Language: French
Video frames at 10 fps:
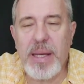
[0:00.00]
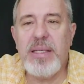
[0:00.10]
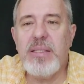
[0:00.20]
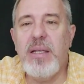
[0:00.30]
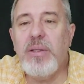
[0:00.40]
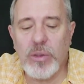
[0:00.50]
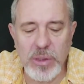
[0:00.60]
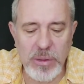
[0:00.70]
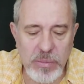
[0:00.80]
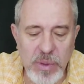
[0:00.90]
Paris
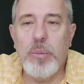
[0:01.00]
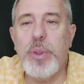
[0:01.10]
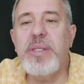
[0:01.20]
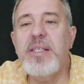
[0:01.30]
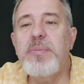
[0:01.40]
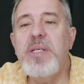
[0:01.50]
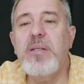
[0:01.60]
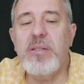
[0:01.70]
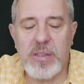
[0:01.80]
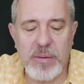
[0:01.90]
Hilton, Britney
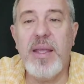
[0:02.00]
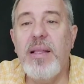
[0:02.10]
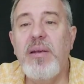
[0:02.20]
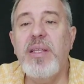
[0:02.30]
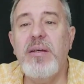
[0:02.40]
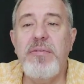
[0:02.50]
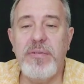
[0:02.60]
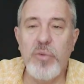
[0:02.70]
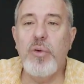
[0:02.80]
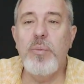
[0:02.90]
Spears, Hilary Duff,
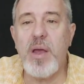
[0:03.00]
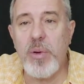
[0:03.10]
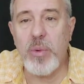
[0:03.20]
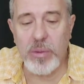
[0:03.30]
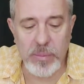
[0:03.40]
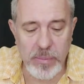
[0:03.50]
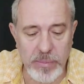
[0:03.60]
Drew Barrymore,